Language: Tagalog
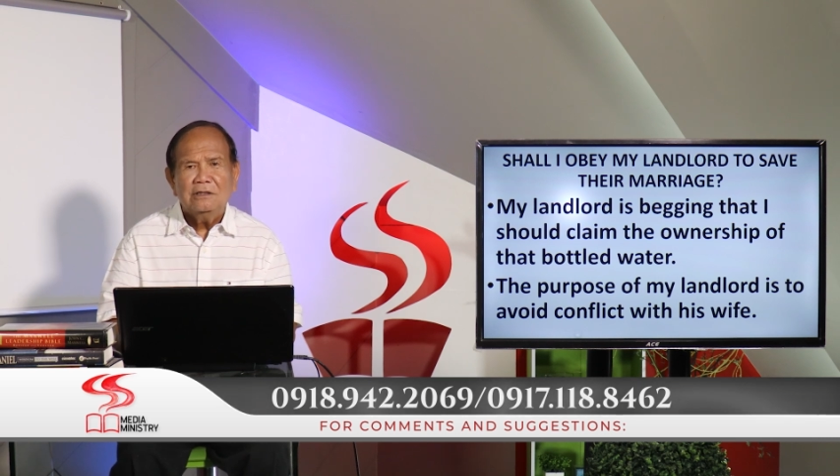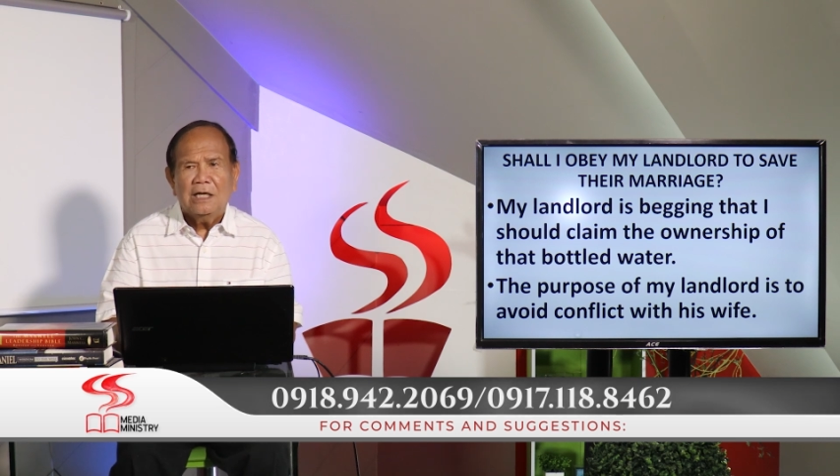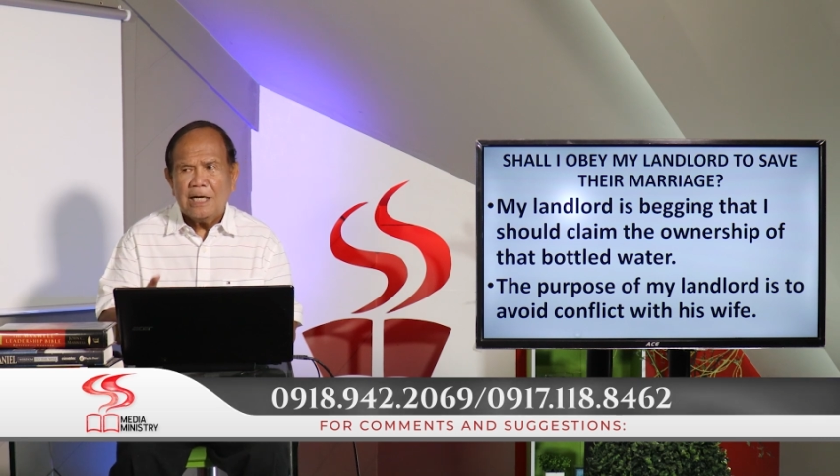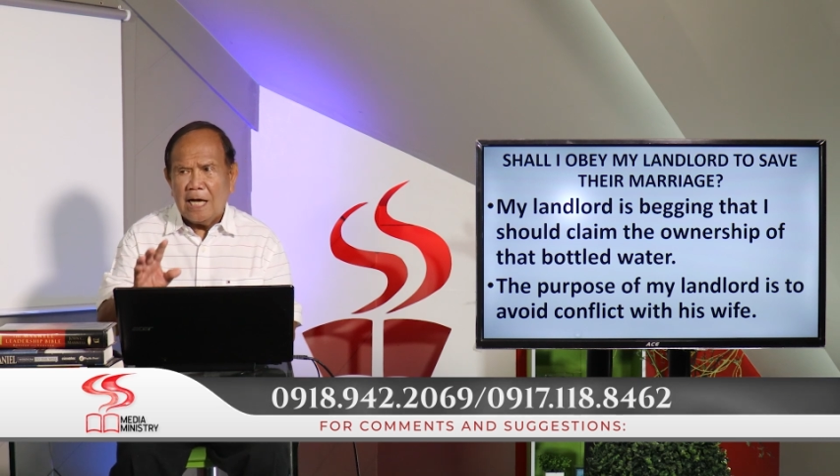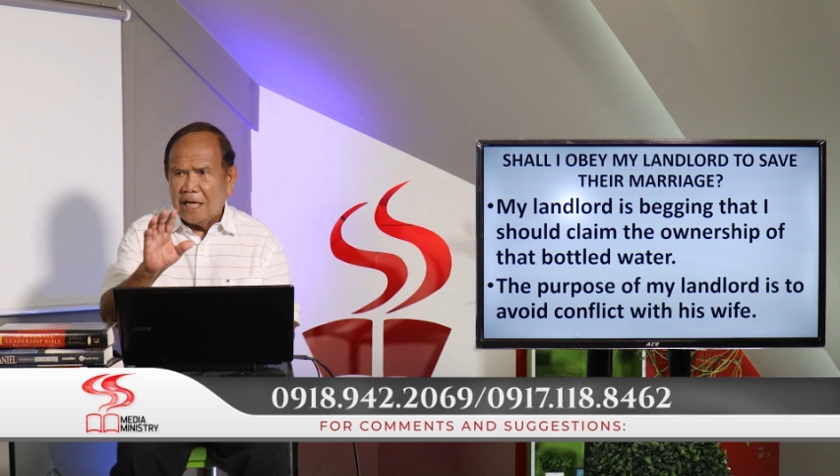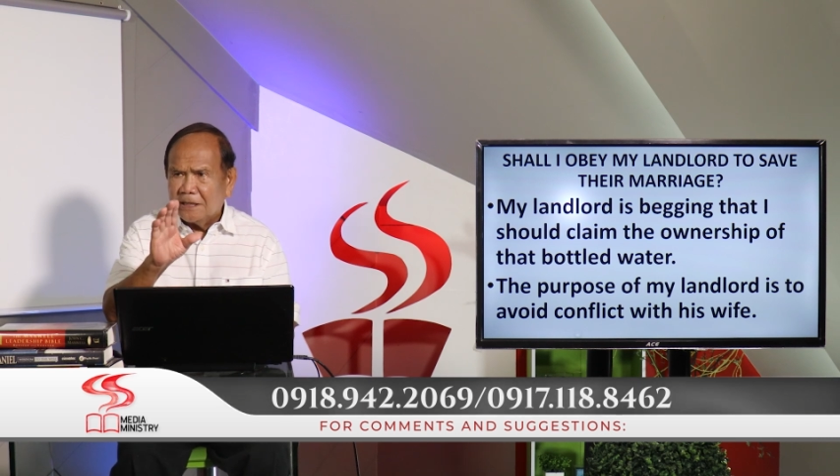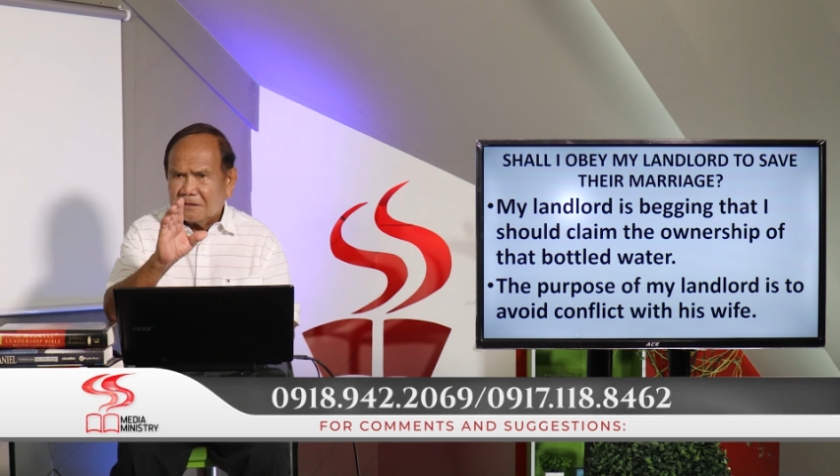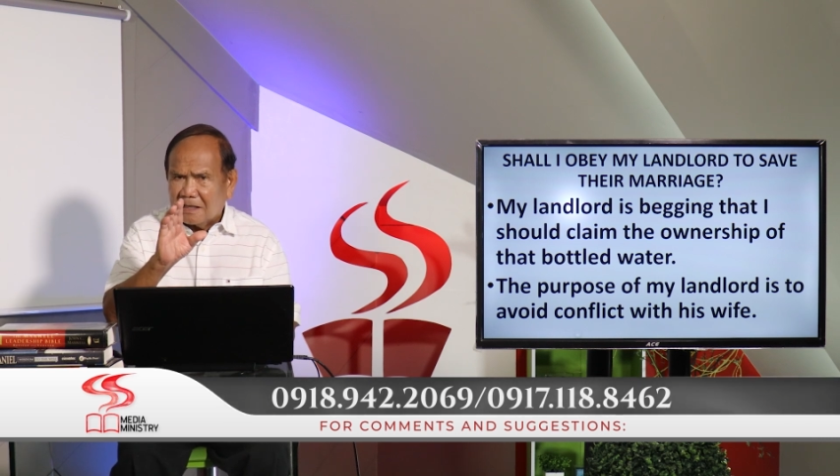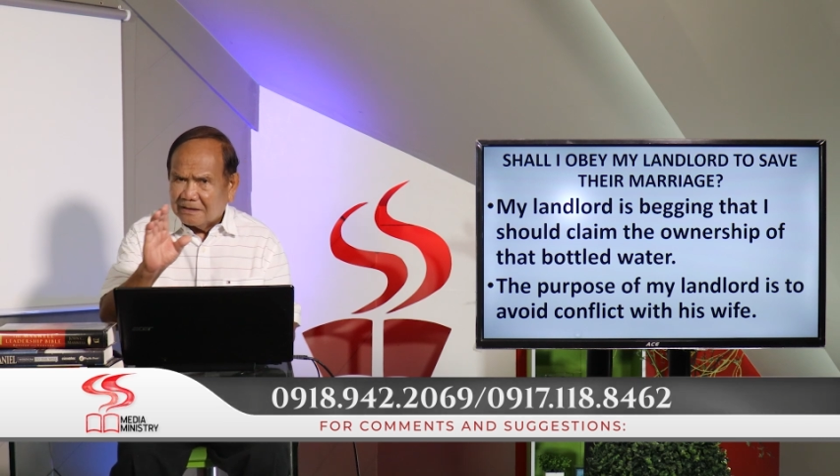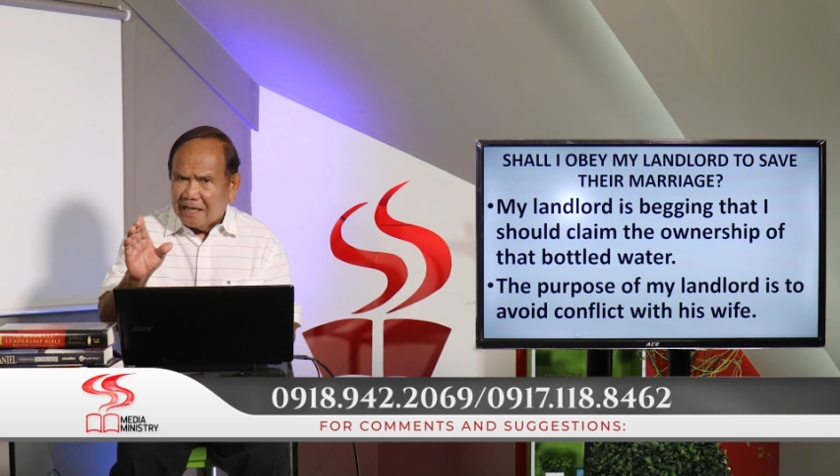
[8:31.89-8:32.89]
nga
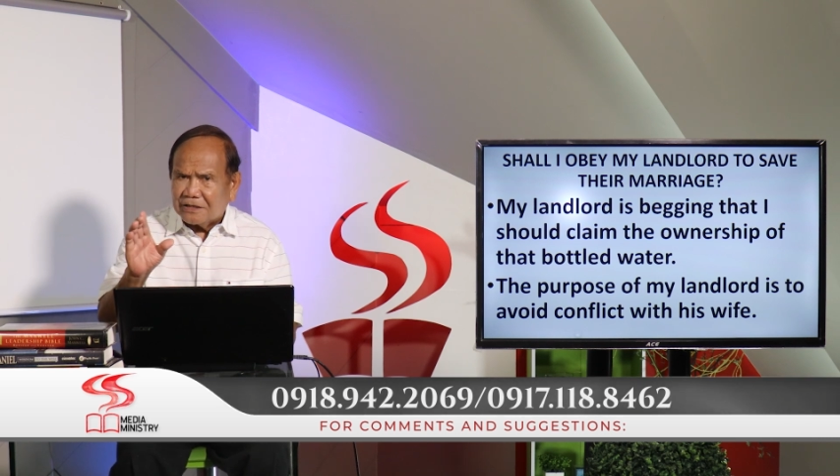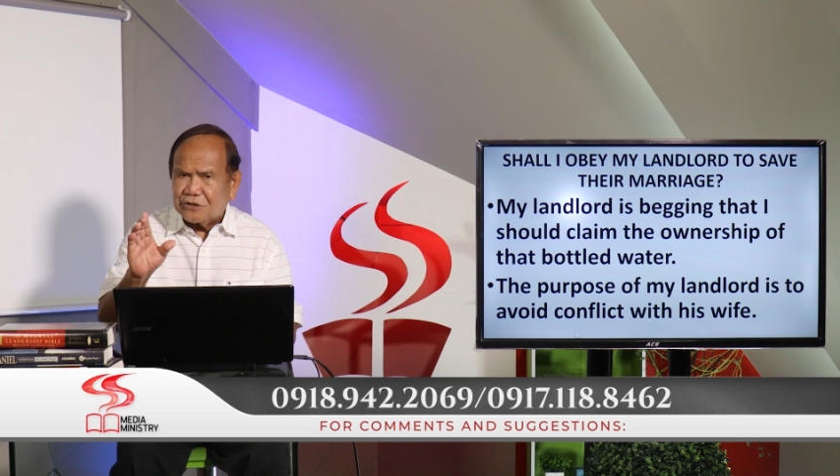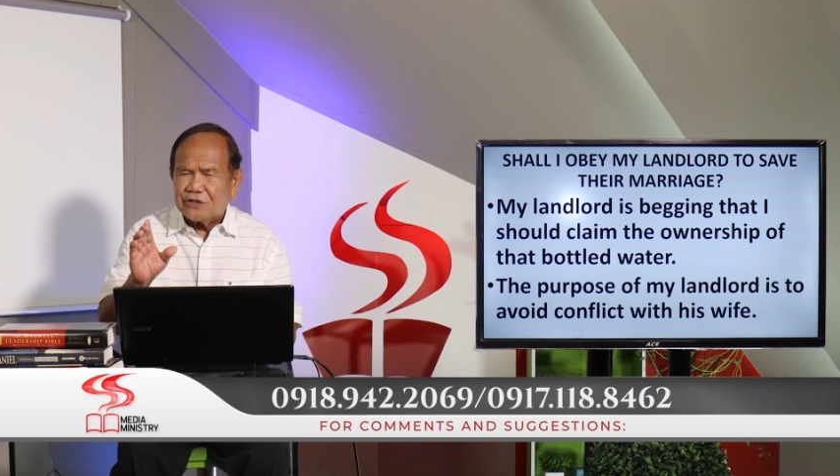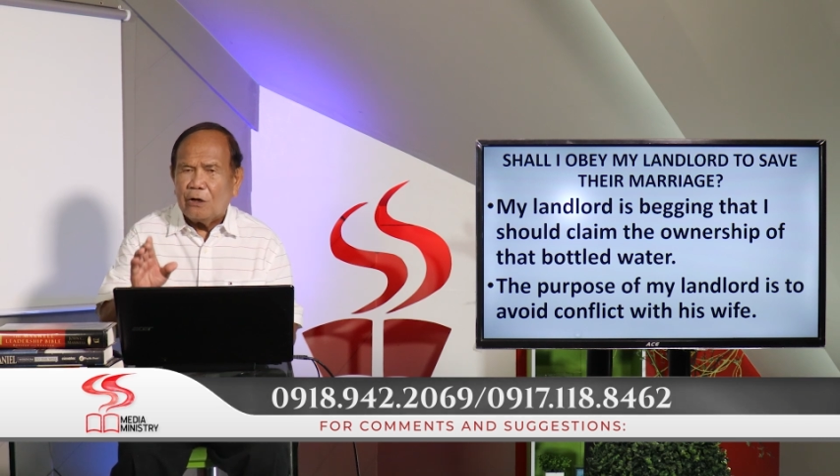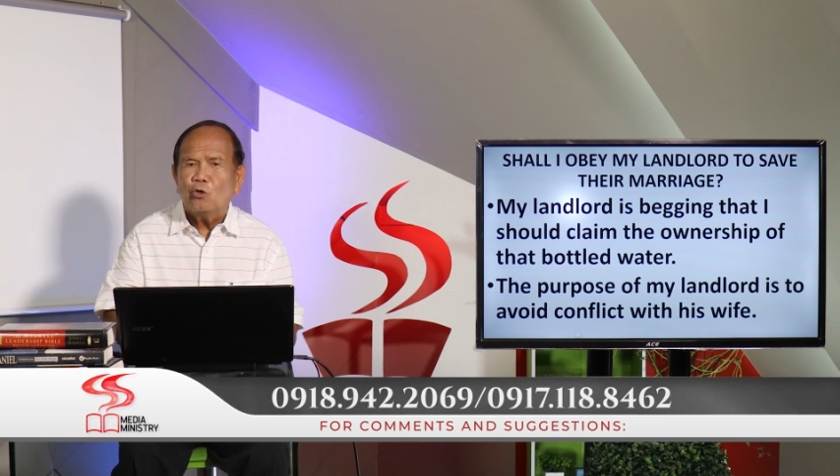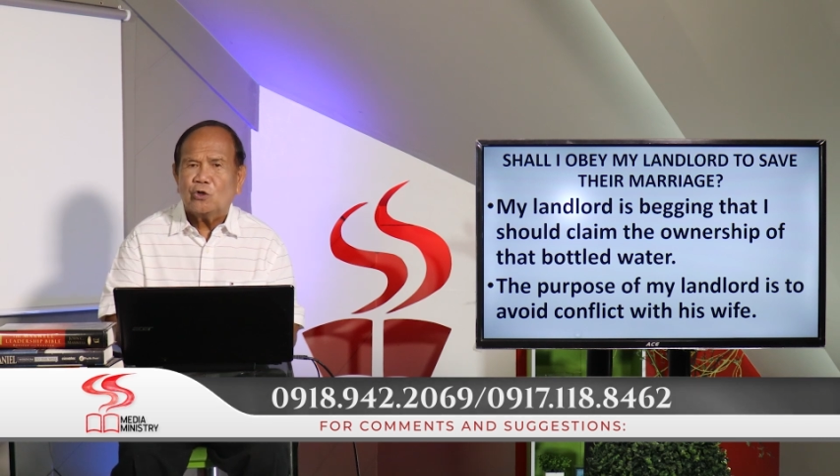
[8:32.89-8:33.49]
naay tatak sa